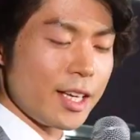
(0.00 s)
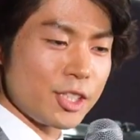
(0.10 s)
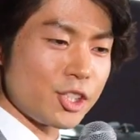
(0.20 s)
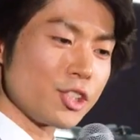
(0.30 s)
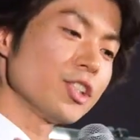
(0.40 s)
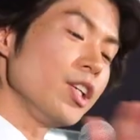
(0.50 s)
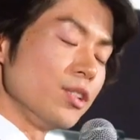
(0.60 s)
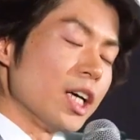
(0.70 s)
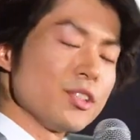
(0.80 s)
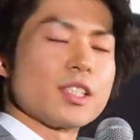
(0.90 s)
練習に
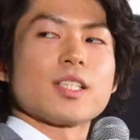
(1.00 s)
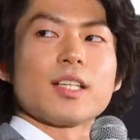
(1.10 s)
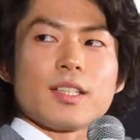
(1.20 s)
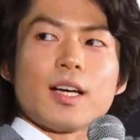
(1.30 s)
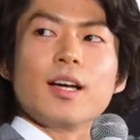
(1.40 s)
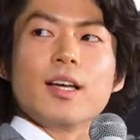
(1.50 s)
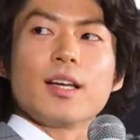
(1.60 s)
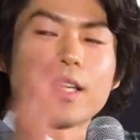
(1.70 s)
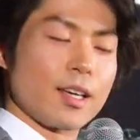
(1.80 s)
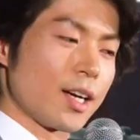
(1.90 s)
裏打ちされた
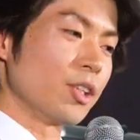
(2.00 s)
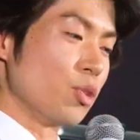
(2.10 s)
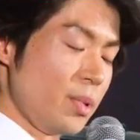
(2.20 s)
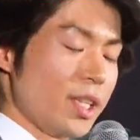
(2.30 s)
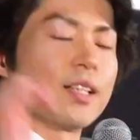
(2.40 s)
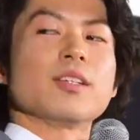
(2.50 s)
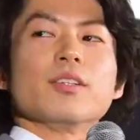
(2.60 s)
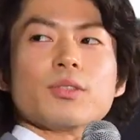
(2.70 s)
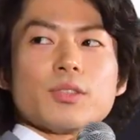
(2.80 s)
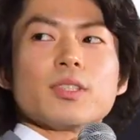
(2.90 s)
結果と美だっ
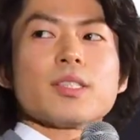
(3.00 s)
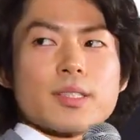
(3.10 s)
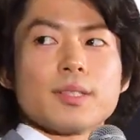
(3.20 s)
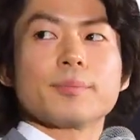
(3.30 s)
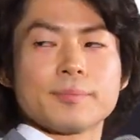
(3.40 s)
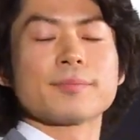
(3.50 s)
ていうことですね